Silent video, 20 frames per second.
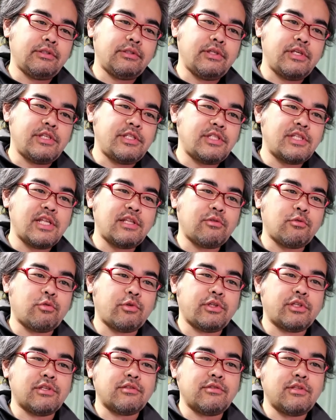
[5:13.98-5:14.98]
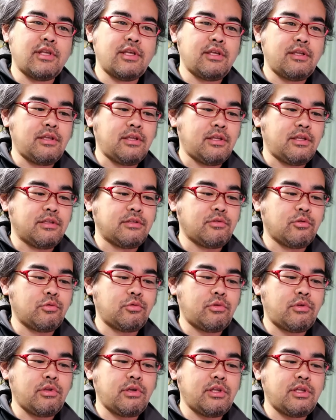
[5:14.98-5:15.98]
1年の時ですね、えー、その
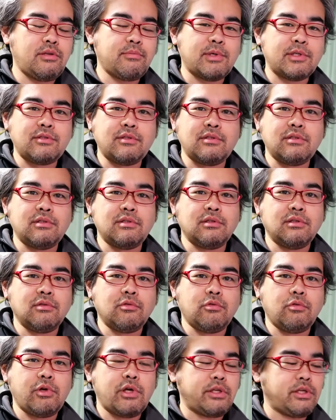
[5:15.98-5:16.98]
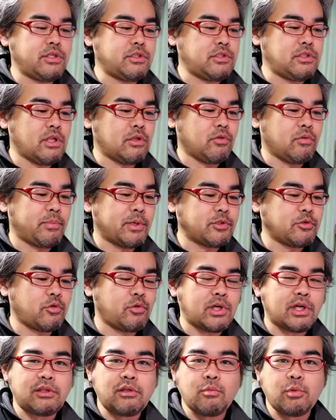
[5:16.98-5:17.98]
時にまず親にあのパソコン
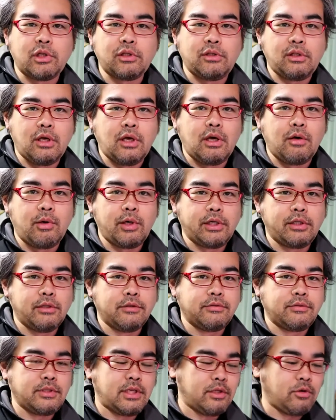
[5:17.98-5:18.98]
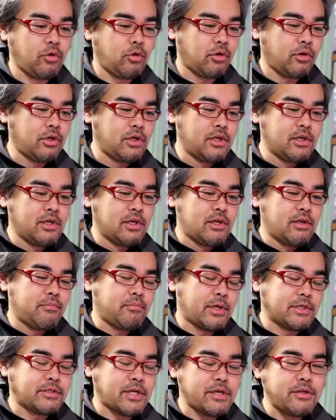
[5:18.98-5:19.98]
買ってもらったわけなんですけど、
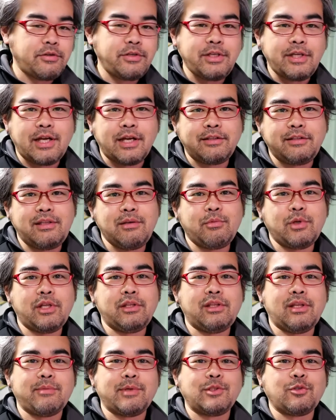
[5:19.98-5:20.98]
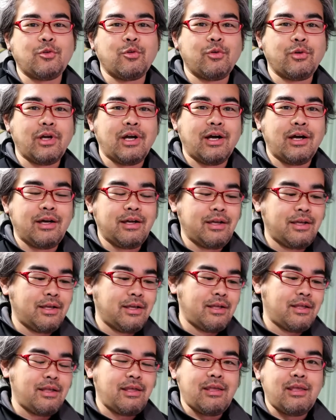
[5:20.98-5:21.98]
まあ、最初に買ってもらったパソコンが、
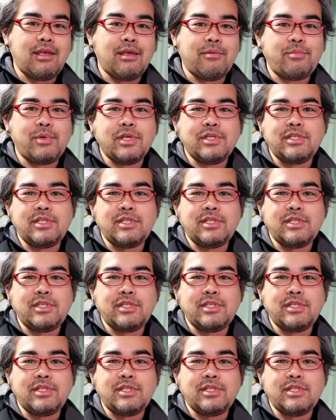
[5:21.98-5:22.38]
えー、